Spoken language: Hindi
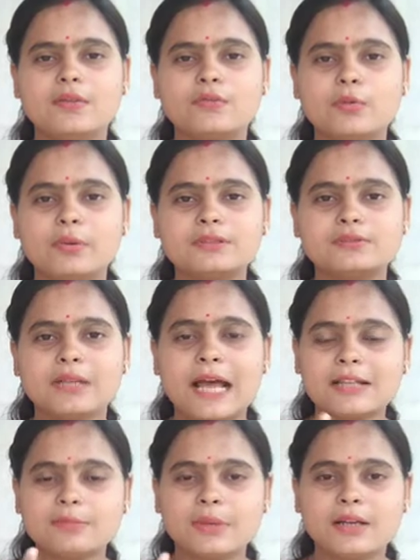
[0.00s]
वो बस
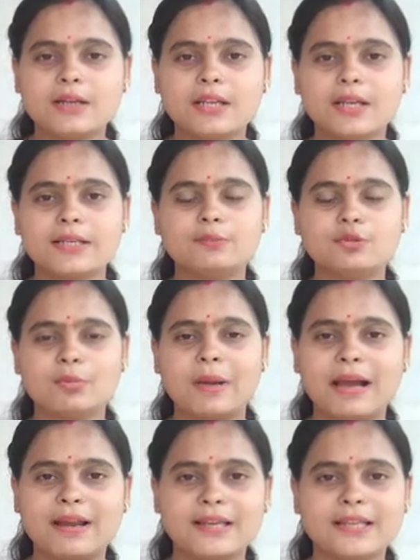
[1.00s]
हाथ पकड़ लेगा नहीं मुझे
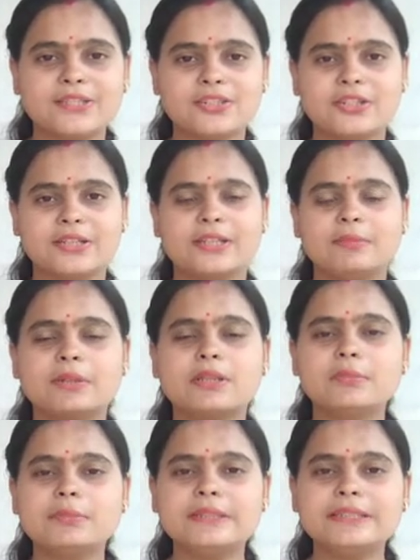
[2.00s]
बाहर लेके चलिए
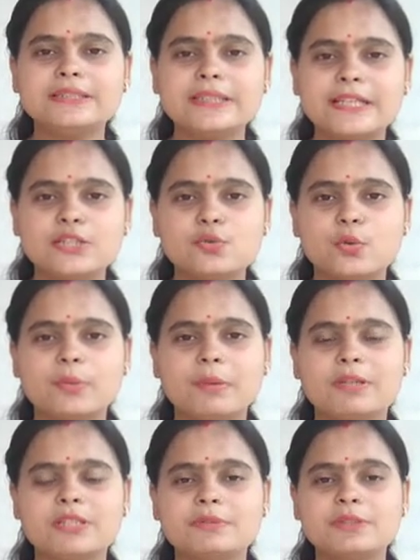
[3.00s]
मतलब इस एज ग्रुप के
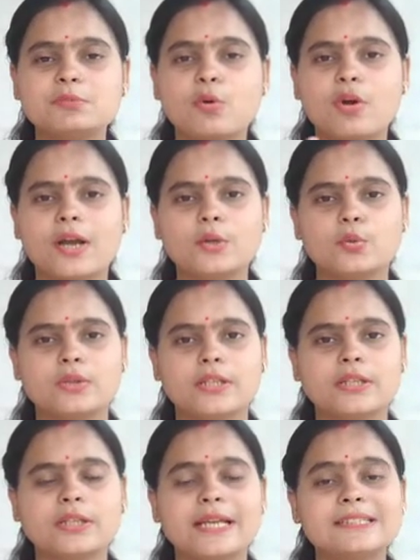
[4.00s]
बच्चे बस मौका ढूंढते हैं
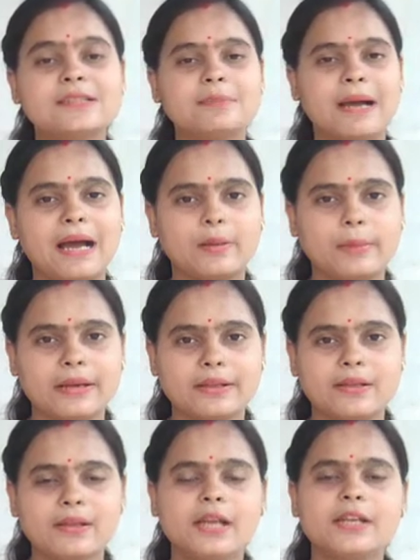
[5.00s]
कि कैसे बाहर भागें
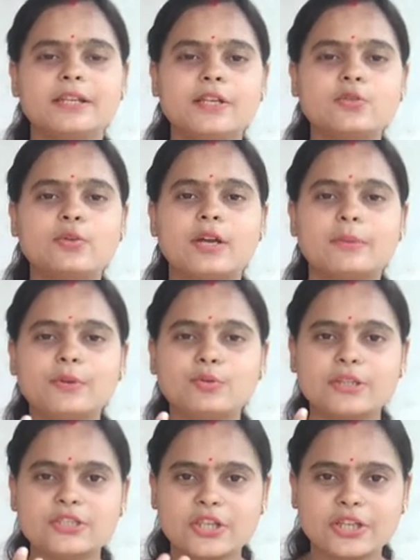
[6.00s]
या जो घर में
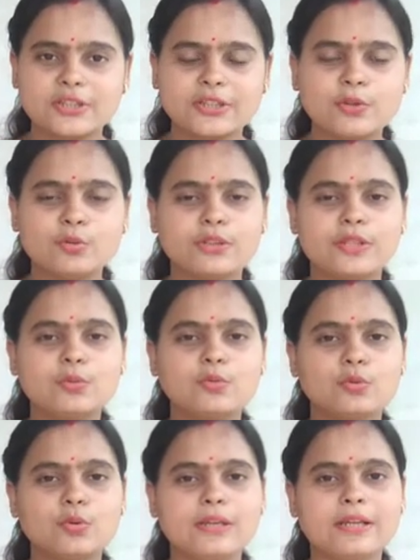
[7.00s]
उनके चहेते होते हैं
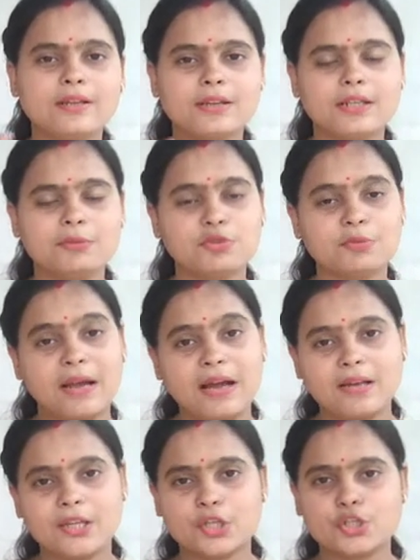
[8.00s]
उनको ले करके नहीं मुझे
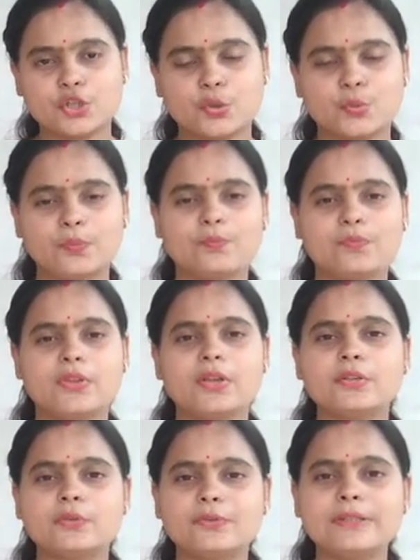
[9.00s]
बाहर लेके चलो
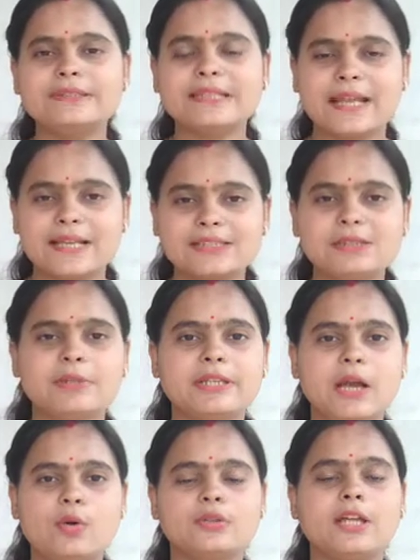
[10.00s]
तो फ्रेंड्स ऐसे में क्या
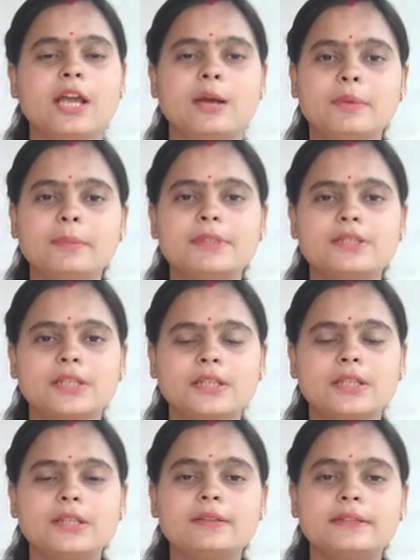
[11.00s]
होता है हमें बच्चे
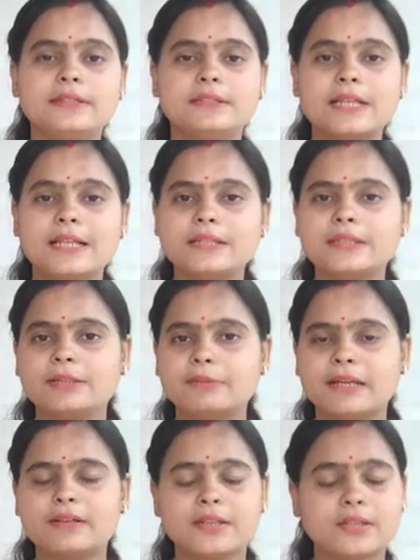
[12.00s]
की ज़्यादा
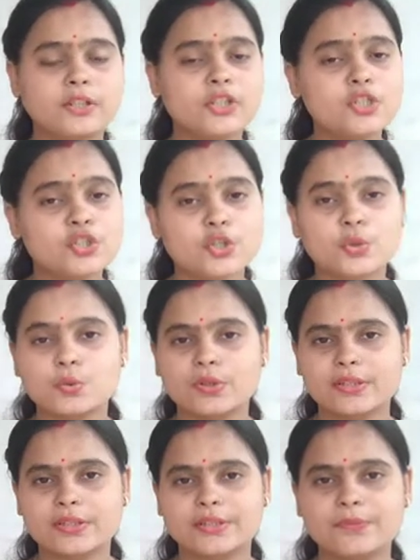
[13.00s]
देखभाल करने की
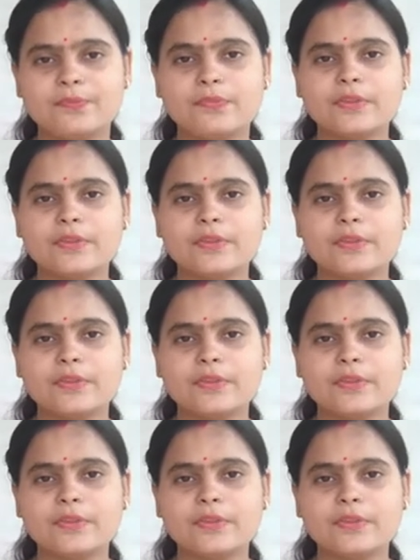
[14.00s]
ज़रूरत है